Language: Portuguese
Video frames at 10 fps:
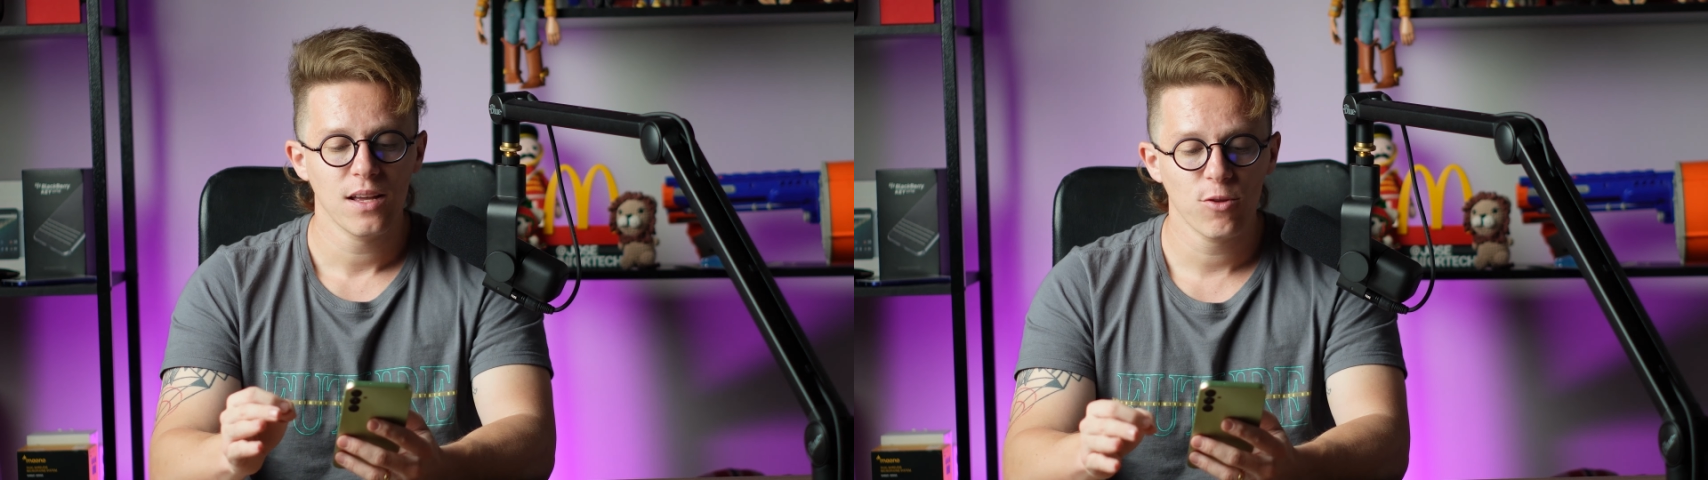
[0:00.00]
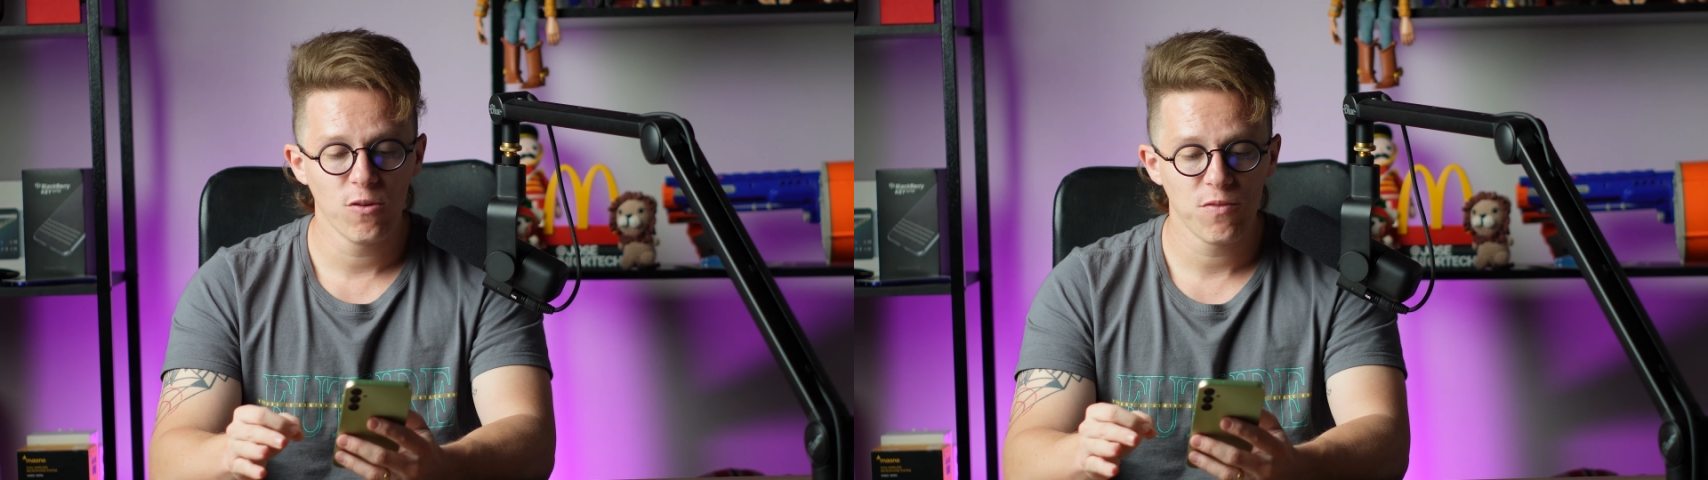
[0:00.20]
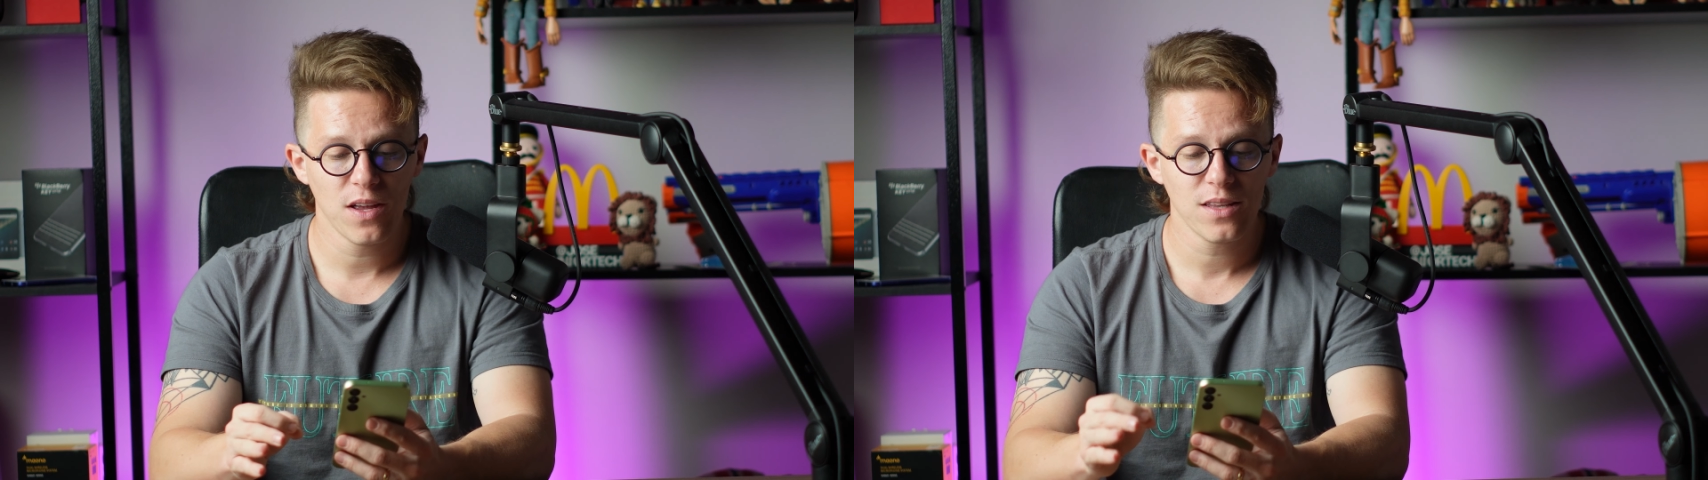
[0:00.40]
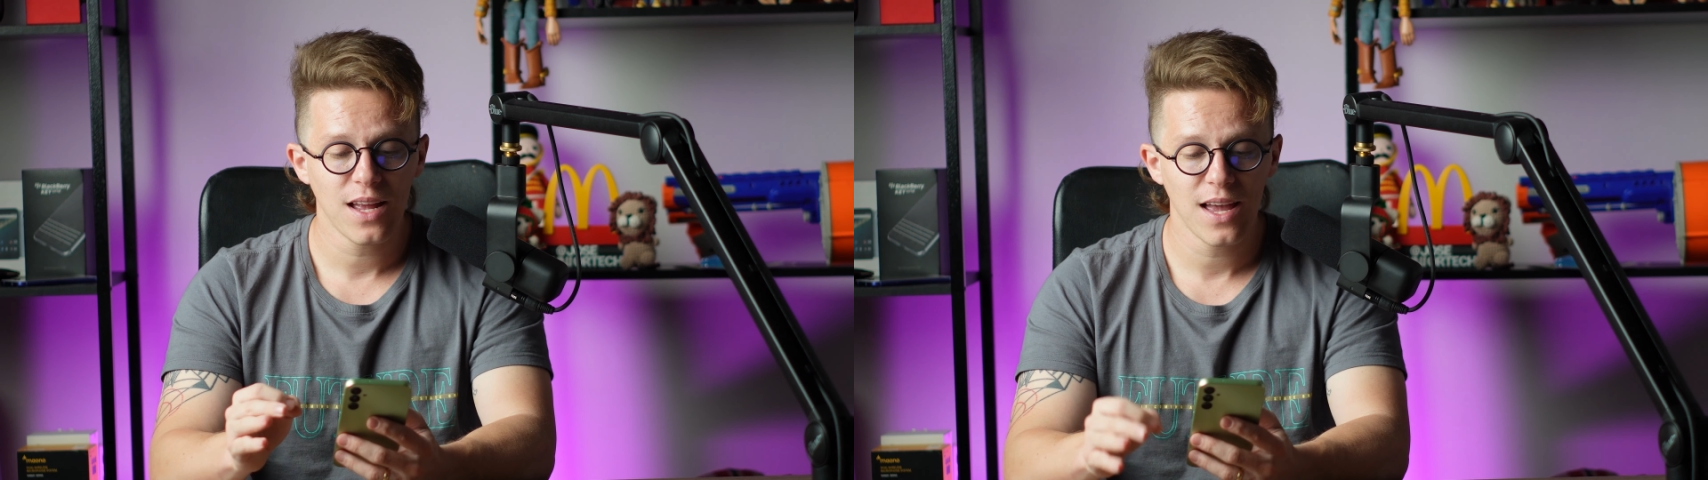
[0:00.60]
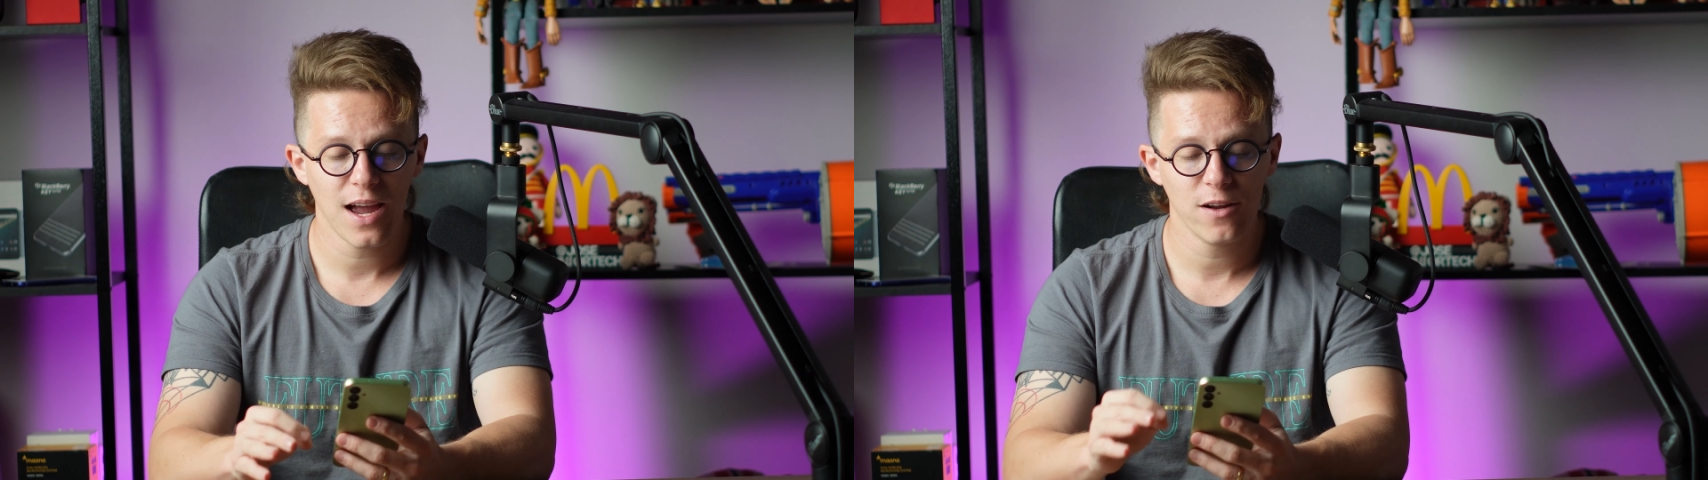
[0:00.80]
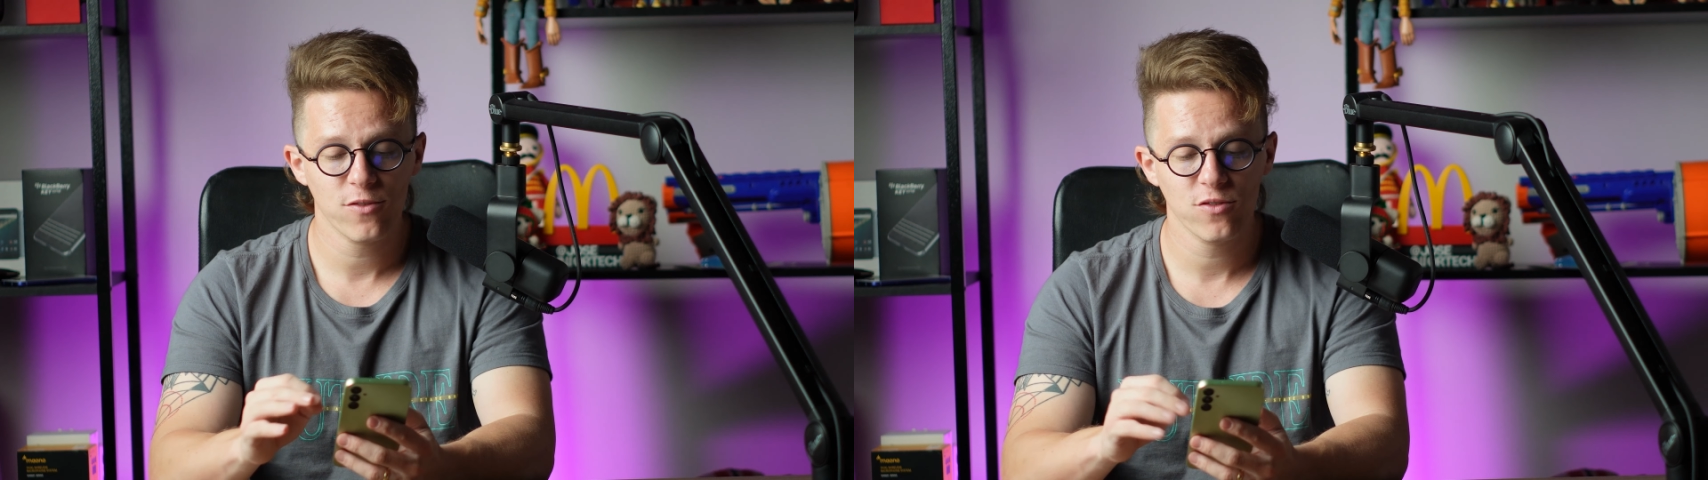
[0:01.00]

90 Hz